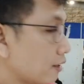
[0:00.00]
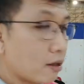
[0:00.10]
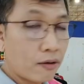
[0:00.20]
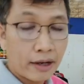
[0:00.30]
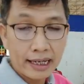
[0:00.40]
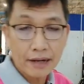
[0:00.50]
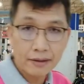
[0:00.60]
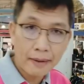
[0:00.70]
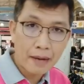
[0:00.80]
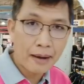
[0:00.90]
ง
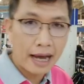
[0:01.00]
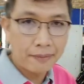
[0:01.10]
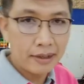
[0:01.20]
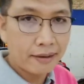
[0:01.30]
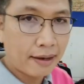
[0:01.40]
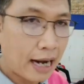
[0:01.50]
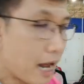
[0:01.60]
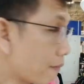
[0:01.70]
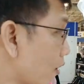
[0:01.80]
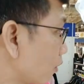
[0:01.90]
295 บาท มีรา
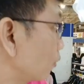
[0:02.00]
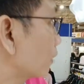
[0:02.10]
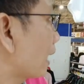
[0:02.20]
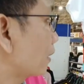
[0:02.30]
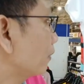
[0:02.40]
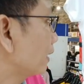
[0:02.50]
คาบอกคุณลูกค้าด้วย